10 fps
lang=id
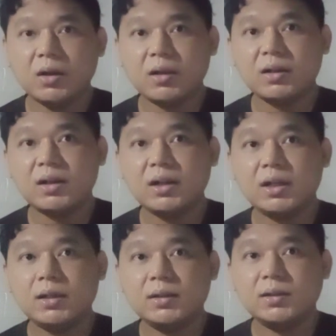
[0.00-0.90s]

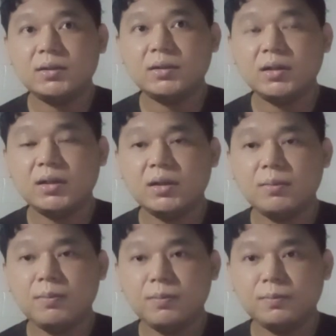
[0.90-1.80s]
karena
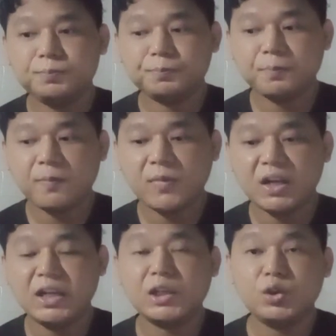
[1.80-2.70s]
uh,
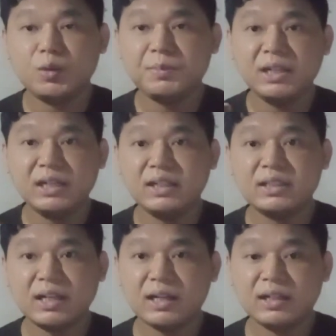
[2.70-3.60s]
yang YouTube
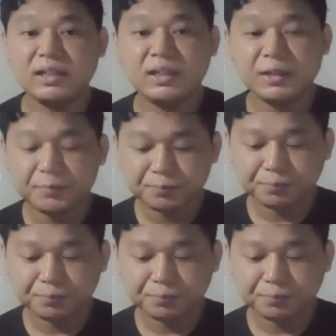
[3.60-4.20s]
jalanin sekarang ini